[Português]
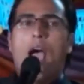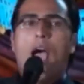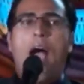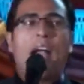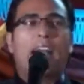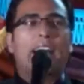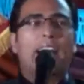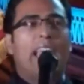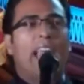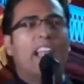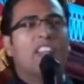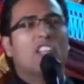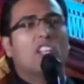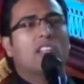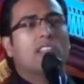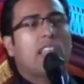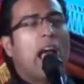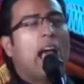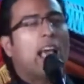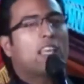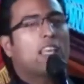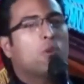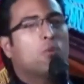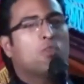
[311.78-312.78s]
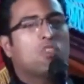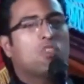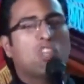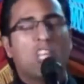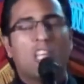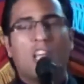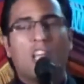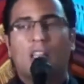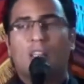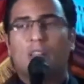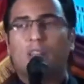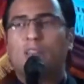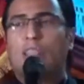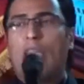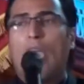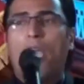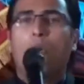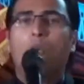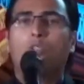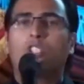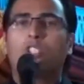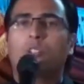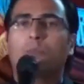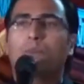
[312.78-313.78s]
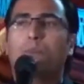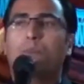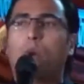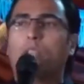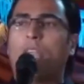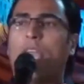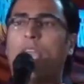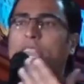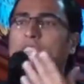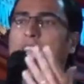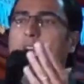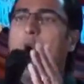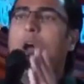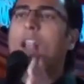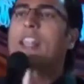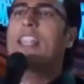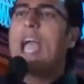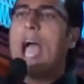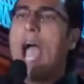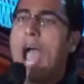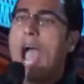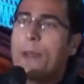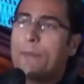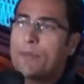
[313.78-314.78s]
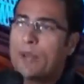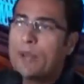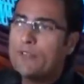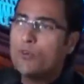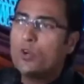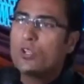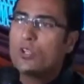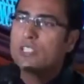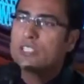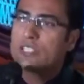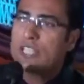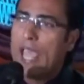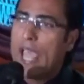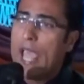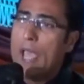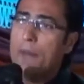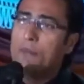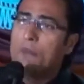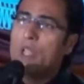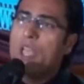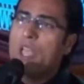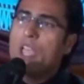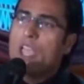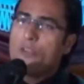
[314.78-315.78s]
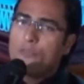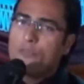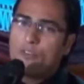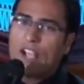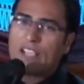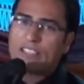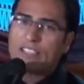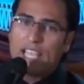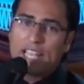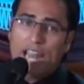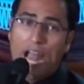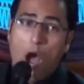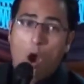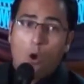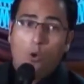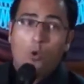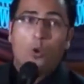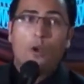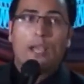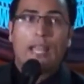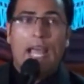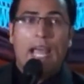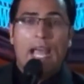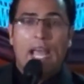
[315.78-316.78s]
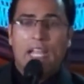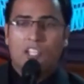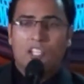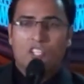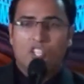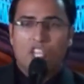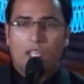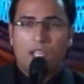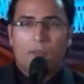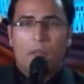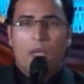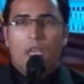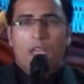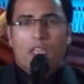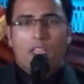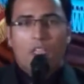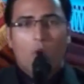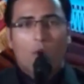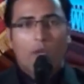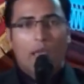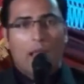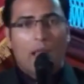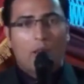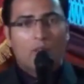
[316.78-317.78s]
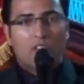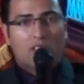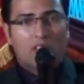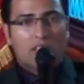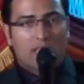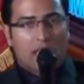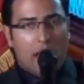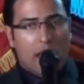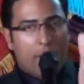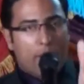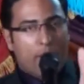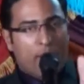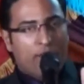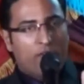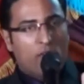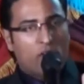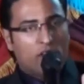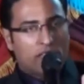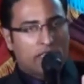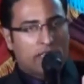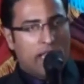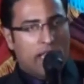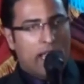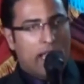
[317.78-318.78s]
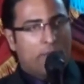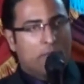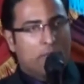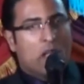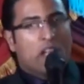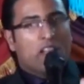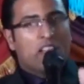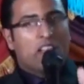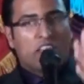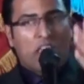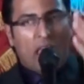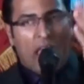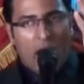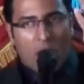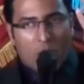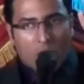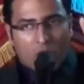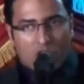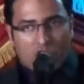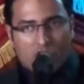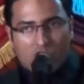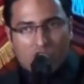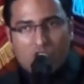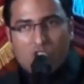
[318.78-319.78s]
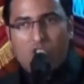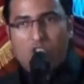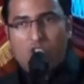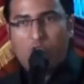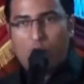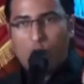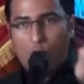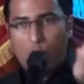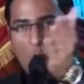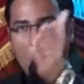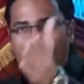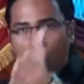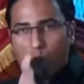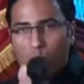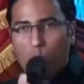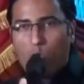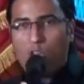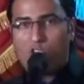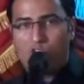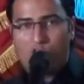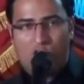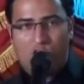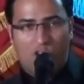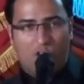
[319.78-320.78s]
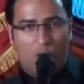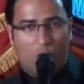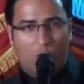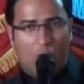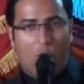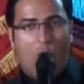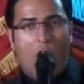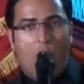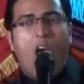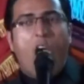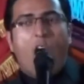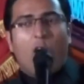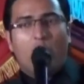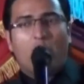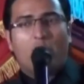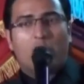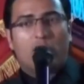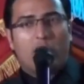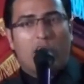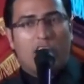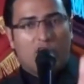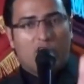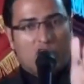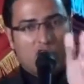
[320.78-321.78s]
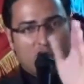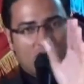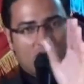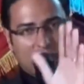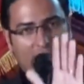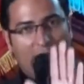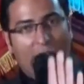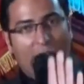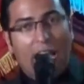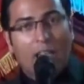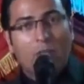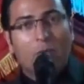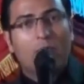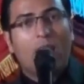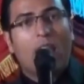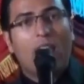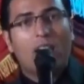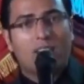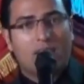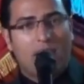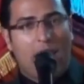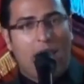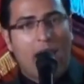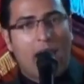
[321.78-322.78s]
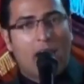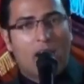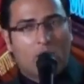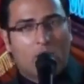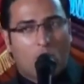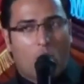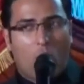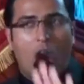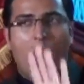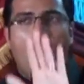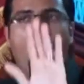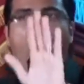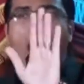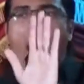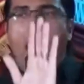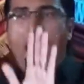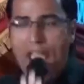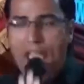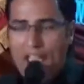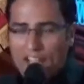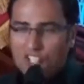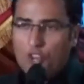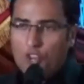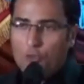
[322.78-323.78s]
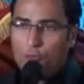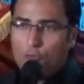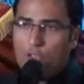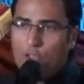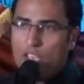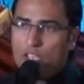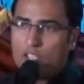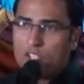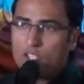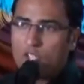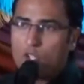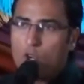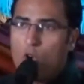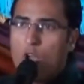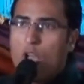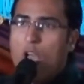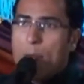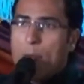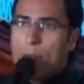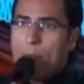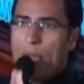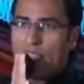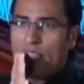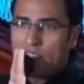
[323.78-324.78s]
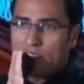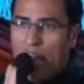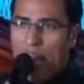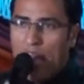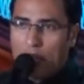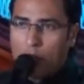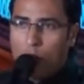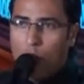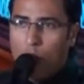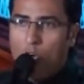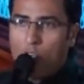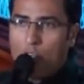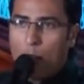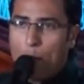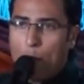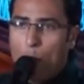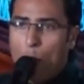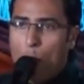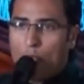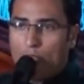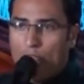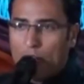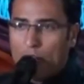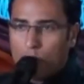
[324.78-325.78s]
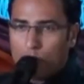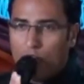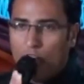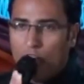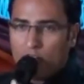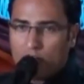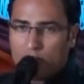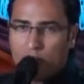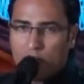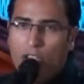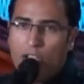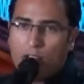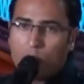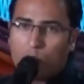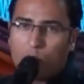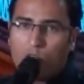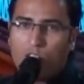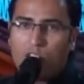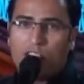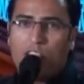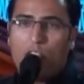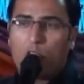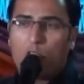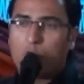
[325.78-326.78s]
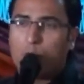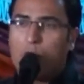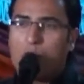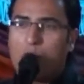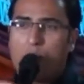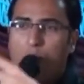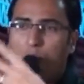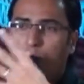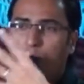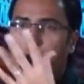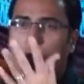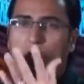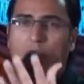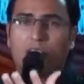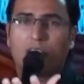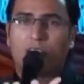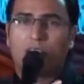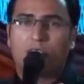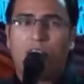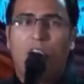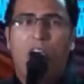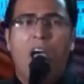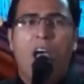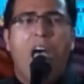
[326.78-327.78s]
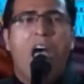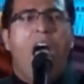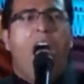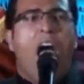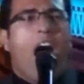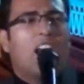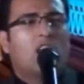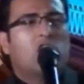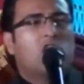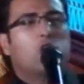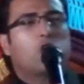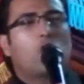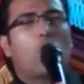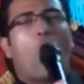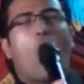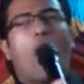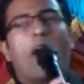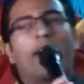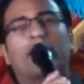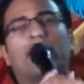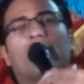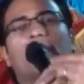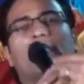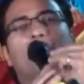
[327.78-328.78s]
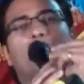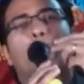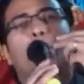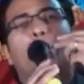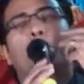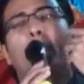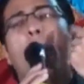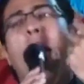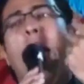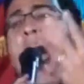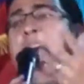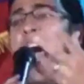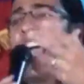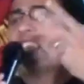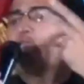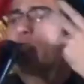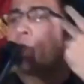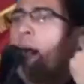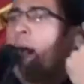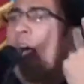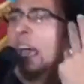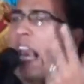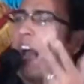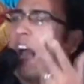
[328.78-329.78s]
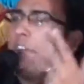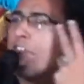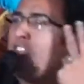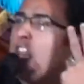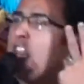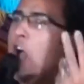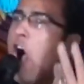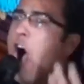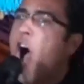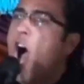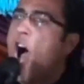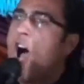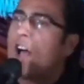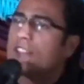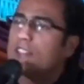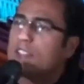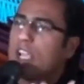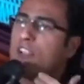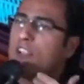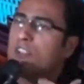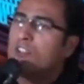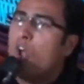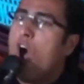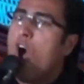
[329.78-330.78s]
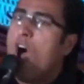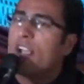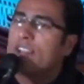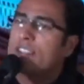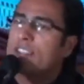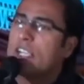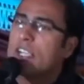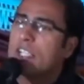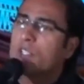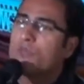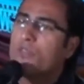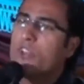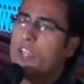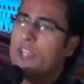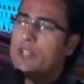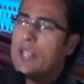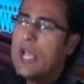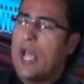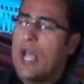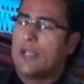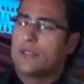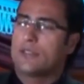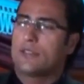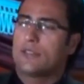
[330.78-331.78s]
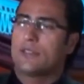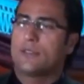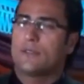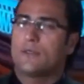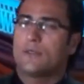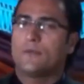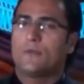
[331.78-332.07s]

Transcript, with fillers: acreditar que um dia Deus poderia olhar para você e fazer algo grande. E eu quero dizer para você, Deus te tirou do Egito. Você está no deserto. É difícil, mas dá glória, porque é no deserto que Deus manifesta as coisas mais maravilhosas em nossas vidas